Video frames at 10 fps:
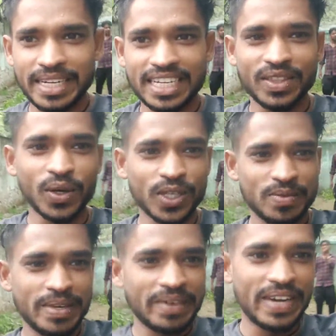मेरा दोस्त
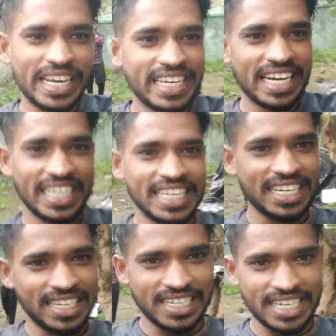मेरा भाई आ
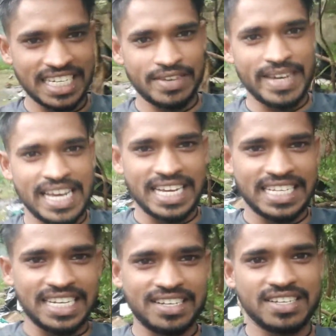गया आजा बाला
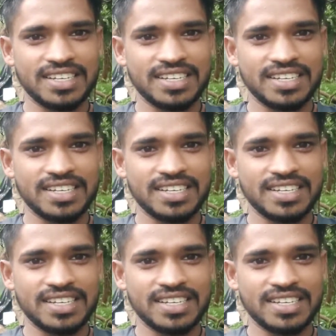आजा